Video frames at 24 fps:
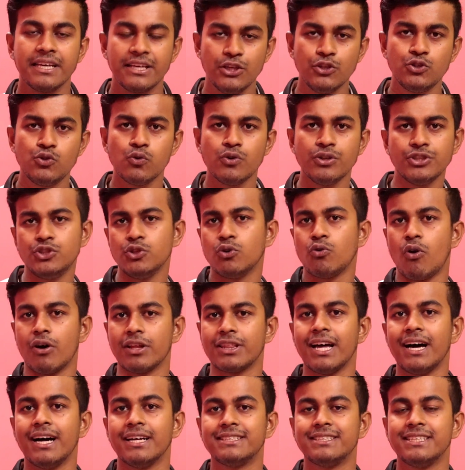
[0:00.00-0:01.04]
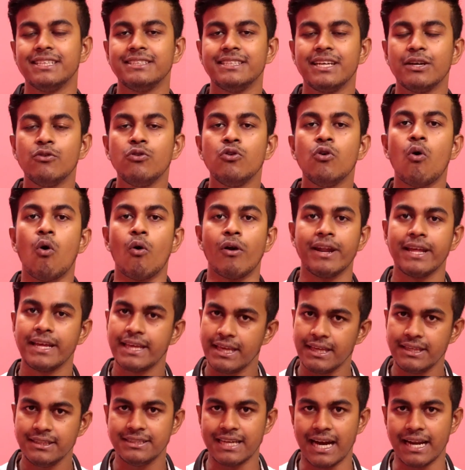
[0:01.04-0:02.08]
কিছু কিছু কথা আছে যেগুলো
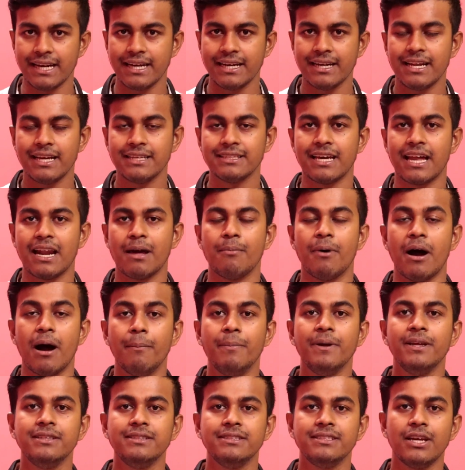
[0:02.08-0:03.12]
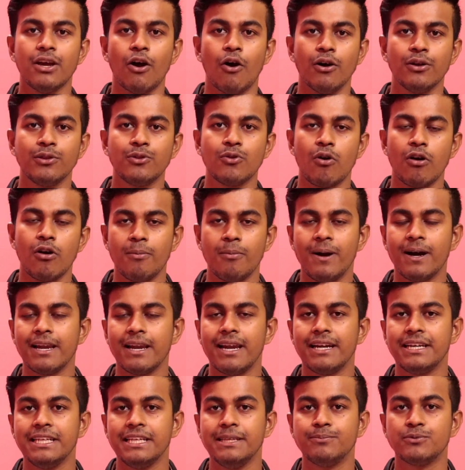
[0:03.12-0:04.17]
অনেকেই জানেন না যারা ভাবেন যে হয়তো অল
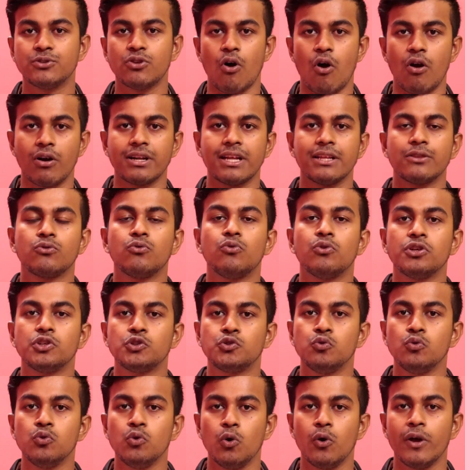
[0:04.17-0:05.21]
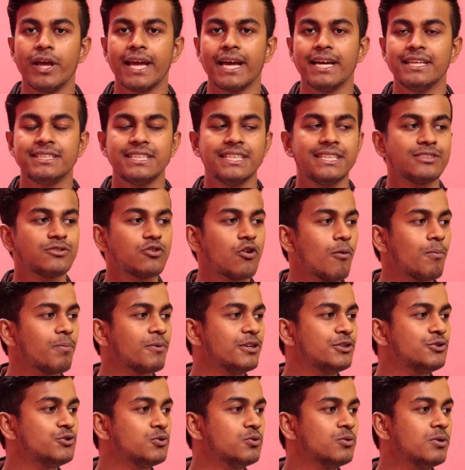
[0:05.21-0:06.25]
বাংলা টিপস হঠাৎ করে শুরু হয়ে গেছে সব
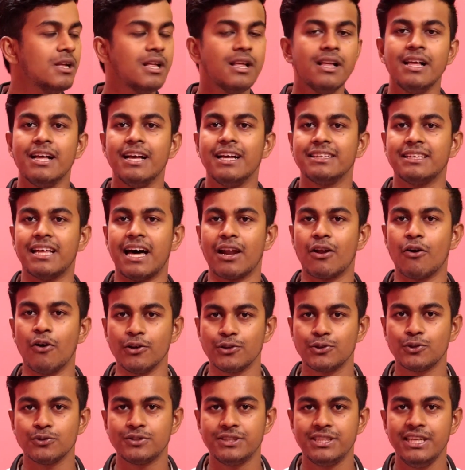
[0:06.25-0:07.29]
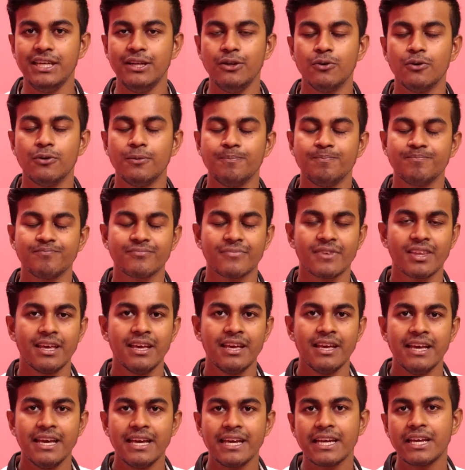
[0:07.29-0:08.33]
কিছু তার হয়তো ছিল
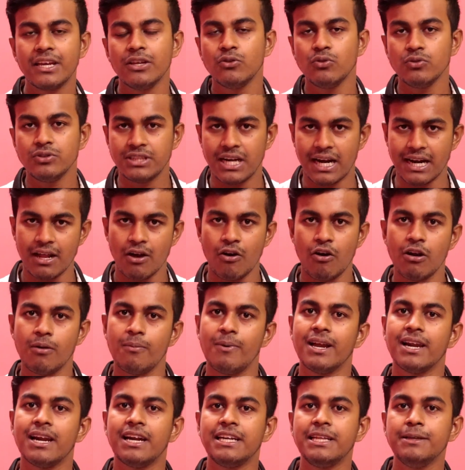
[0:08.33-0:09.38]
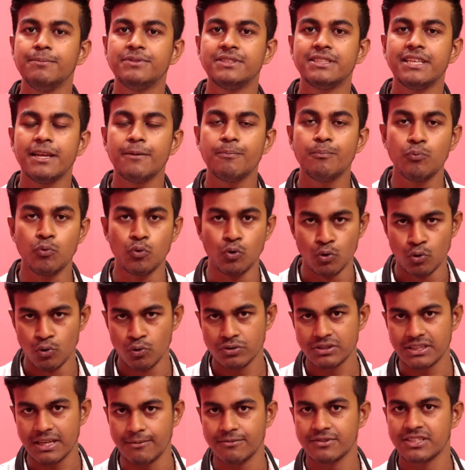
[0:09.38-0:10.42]
কিন্তু যারা অল বাংলা টিপসের পুরনো
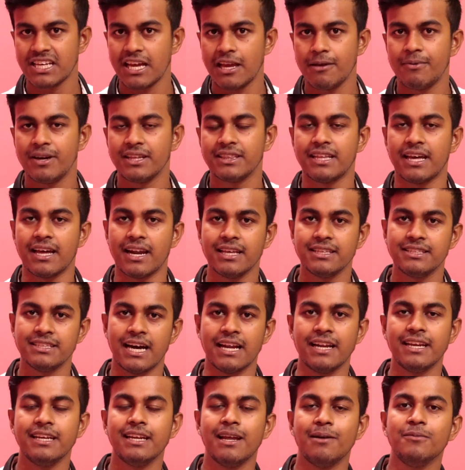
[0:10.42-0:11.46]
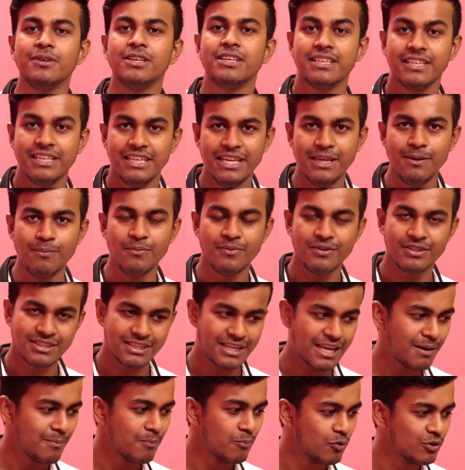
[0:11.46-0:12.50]
সাবস্ক্রাইবার তারা জানেন আমি
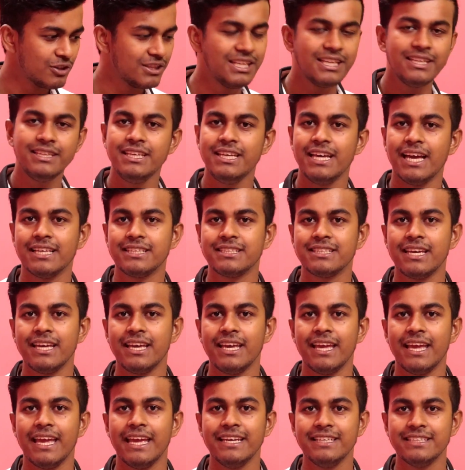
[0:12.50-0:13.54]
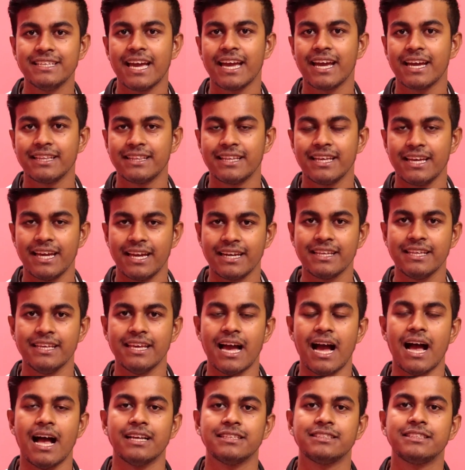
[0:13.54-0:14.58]
কিসের মধ্যে দিয়ে আজকে এই জায়গাতে আর কি
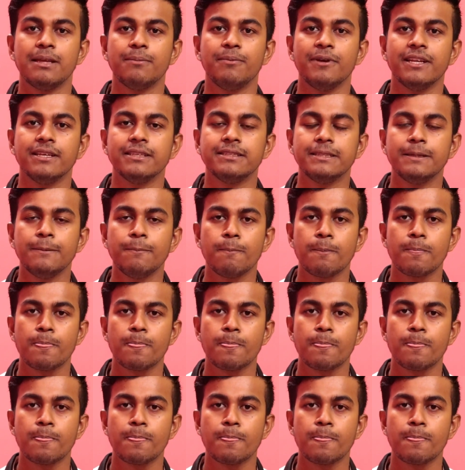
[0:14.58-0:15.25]
আসতে পেরেছি